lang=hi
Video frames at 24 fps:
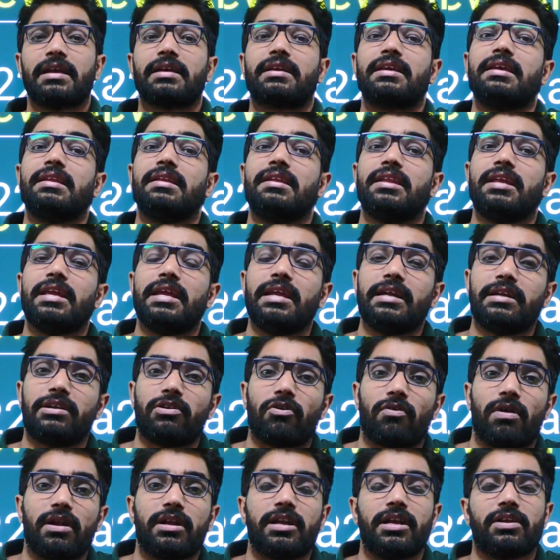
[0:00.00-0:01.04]
कि नीट
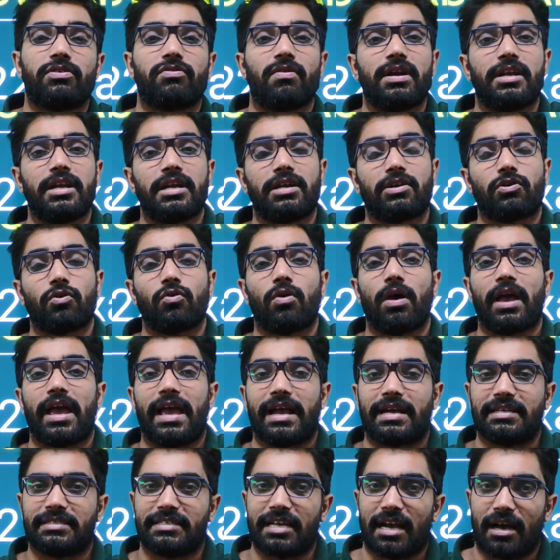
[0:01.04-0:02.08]
2022
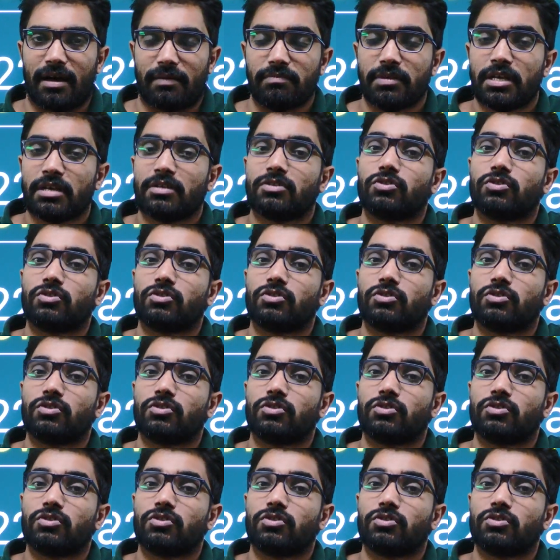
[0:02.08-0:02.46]
एग्जाम